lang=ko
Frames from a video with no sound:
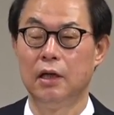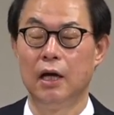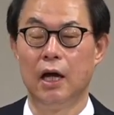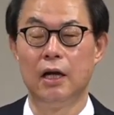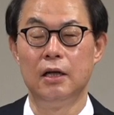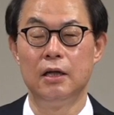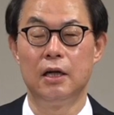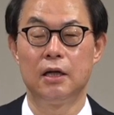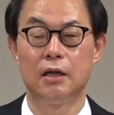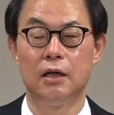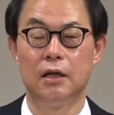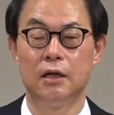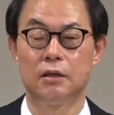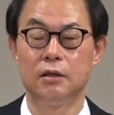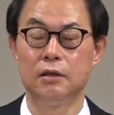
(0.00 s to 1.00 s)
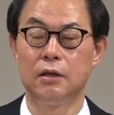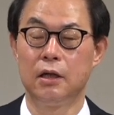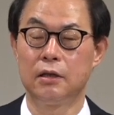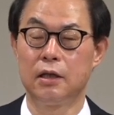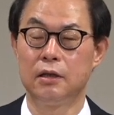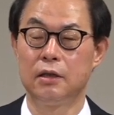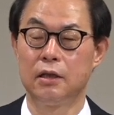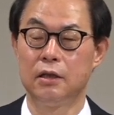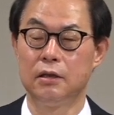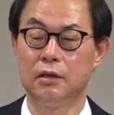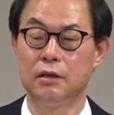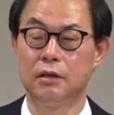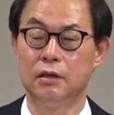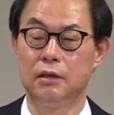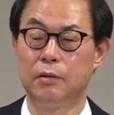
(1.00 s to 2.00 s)
엘리야가 승천했다는
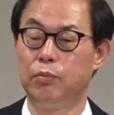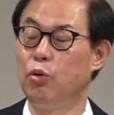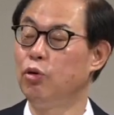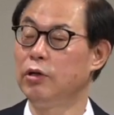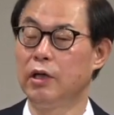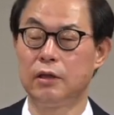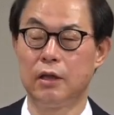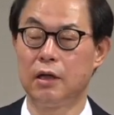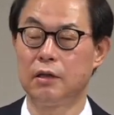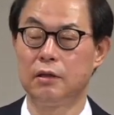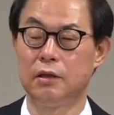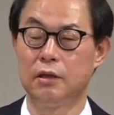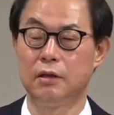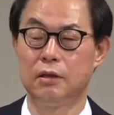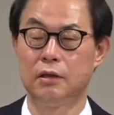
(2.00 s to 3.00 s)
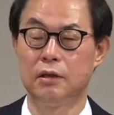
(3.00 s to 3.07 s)
얘기는 이제 포기했다는 거예요.